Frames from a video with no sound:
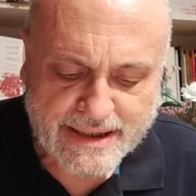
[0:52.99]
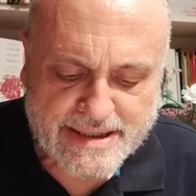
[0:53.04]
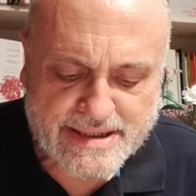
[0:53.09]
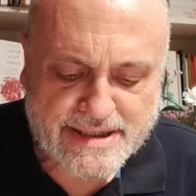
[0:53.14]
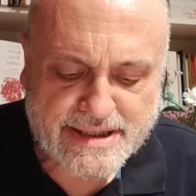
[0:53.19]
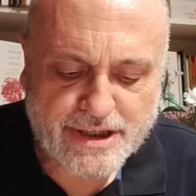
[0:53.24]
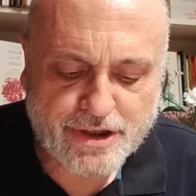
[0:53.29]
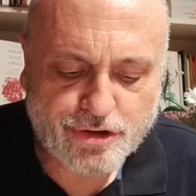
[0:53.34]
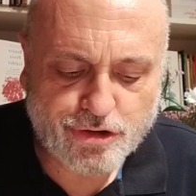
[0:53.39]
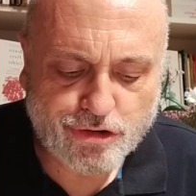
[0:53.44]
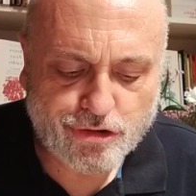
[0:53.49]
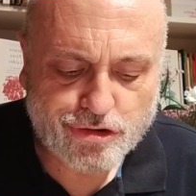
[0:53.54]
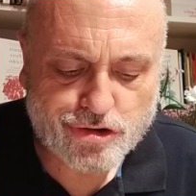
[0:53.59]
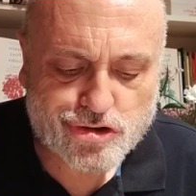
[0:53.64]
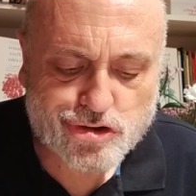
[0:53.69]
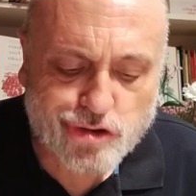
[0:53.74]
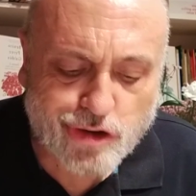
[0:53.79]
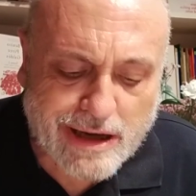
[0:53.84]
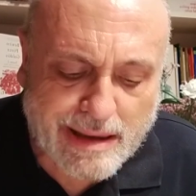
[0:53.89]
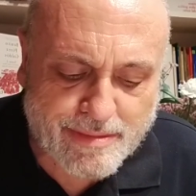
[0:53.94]
sino
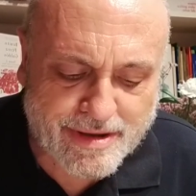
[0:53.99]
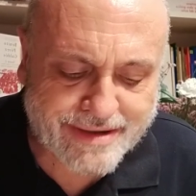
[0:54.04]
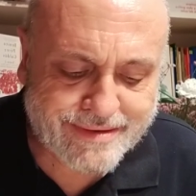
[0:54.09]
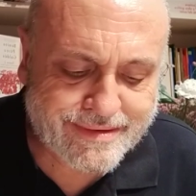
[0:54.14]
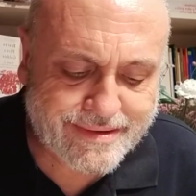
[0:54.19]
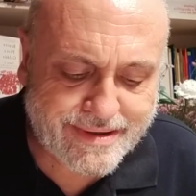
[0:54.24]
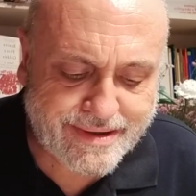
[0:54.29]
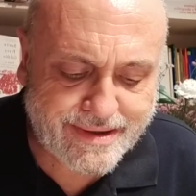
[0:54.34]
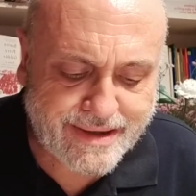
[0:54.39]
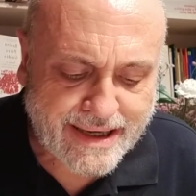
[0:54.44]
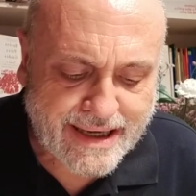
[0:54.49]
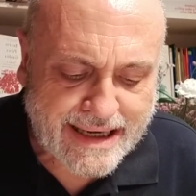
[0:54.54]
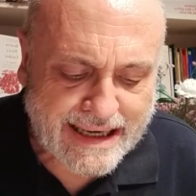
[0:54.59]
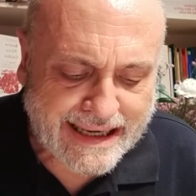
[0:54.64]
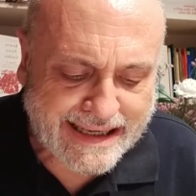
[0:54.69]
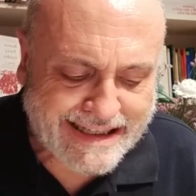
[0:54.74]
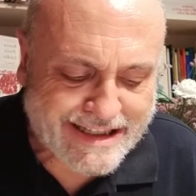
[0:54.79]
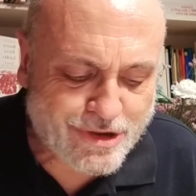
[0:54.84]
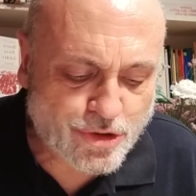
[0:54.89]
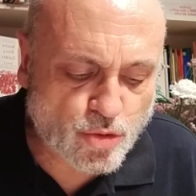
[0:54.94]
solamente
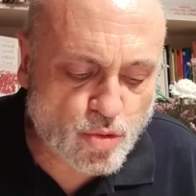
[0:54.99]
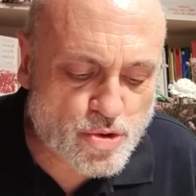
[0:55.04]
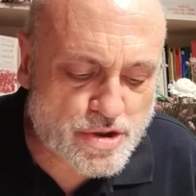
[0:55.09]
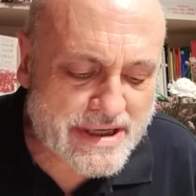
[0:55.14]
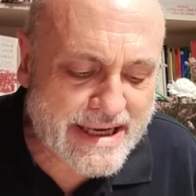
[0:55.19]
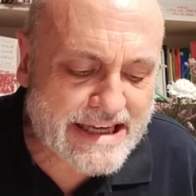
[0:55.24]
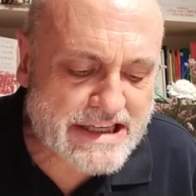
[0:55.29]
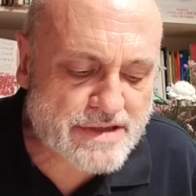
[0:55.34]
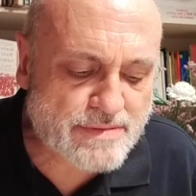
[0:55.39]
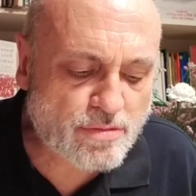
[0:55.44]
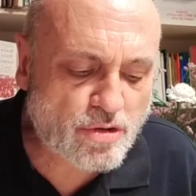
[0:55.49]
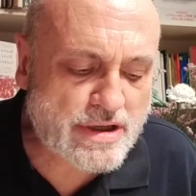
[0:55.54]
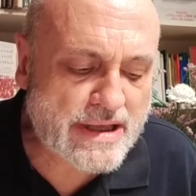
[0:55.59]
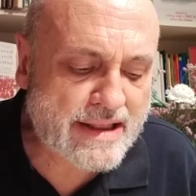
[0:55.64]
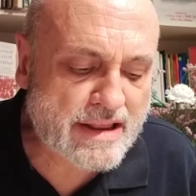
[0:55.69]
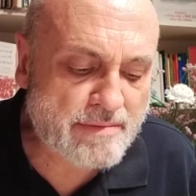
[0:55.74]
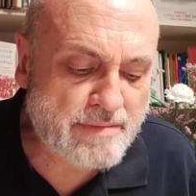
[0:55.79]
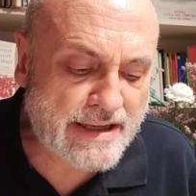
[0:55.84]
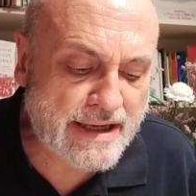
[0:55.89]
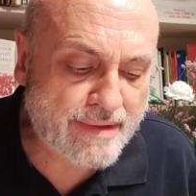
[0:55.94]
al entusiasmo y
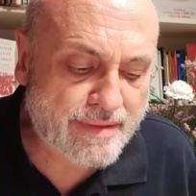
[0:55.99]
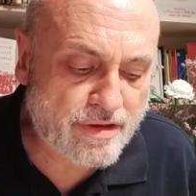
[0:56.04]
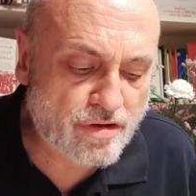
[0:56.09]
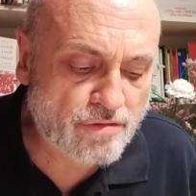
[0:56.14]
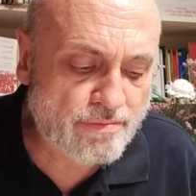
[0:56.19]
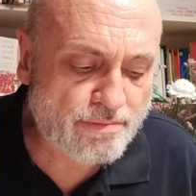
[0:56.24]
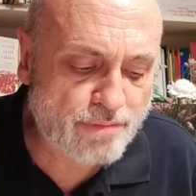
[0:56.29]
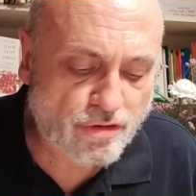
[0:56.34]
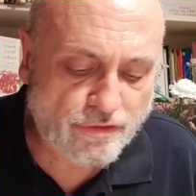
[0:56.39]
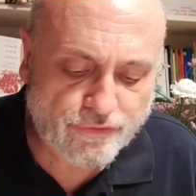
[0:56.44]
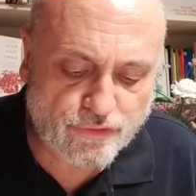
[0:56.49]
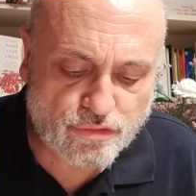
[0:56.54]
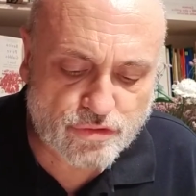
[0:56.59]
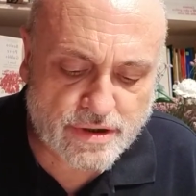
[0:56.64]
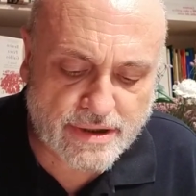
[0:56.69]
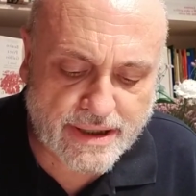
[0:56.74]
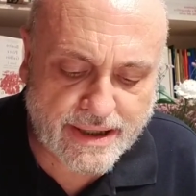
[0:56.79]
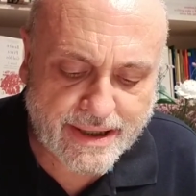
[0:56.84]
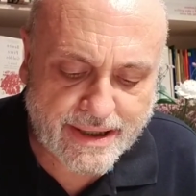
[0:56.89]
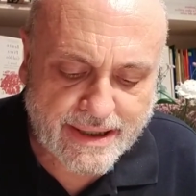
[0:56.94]
admiración
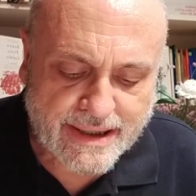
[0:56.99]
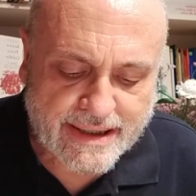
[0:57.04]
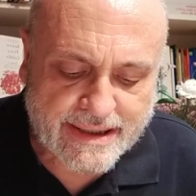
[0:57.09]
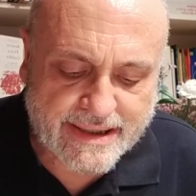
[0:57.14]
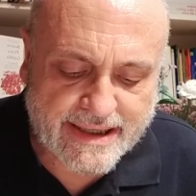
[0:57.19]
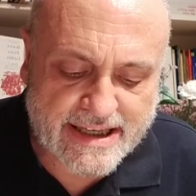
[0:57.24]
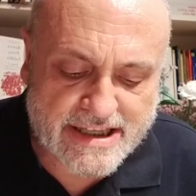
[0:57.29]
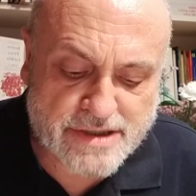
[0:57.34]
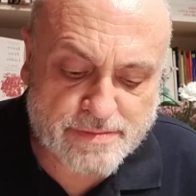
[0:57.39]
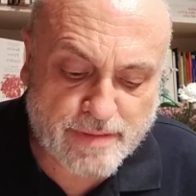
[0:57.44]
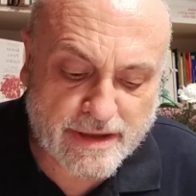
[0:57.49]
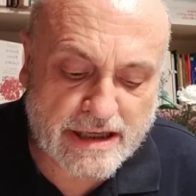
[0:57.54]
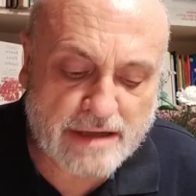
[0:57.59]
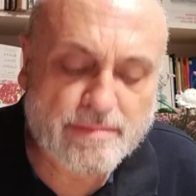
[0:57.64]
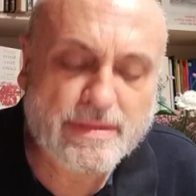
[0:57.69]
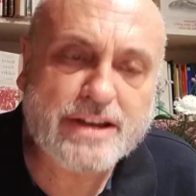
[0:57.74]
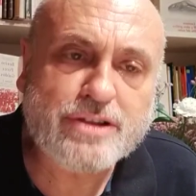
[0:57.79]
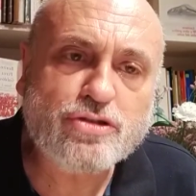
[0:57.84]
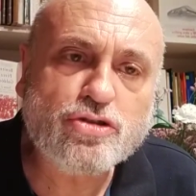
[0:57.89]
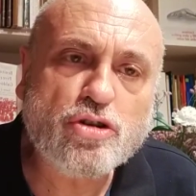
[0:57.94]
profunda que
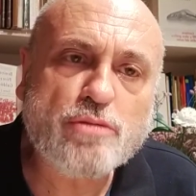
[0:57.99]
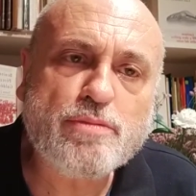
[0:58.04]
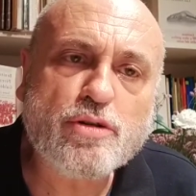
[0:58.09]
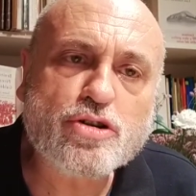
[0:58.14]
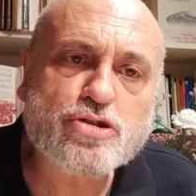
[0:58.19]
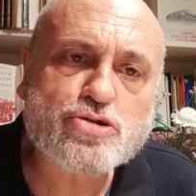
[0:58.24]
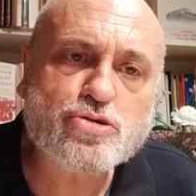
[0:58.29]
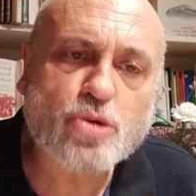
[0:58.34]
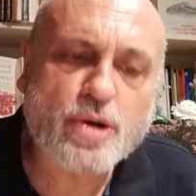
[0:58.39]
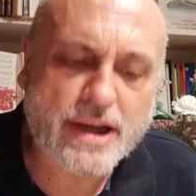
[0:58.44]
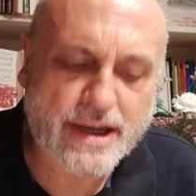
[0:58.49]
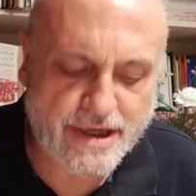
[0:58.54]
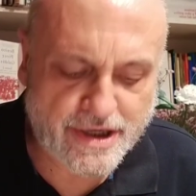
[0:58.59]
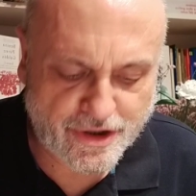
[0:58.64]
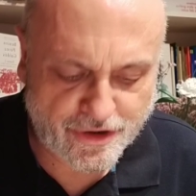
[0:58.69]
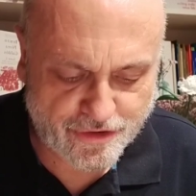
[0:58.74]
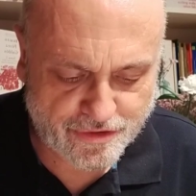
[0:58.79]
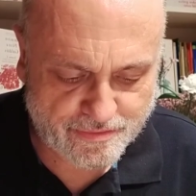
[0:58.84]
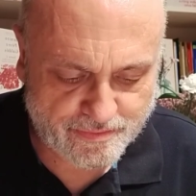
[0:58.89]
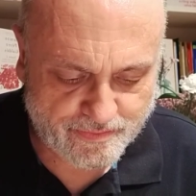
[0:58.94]
experimento por su
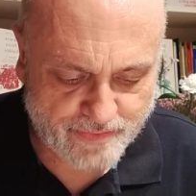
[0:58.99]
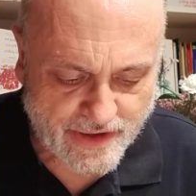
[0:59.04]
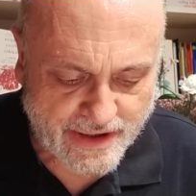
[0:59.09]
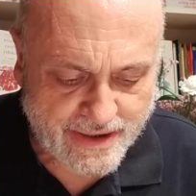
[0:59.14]
genio.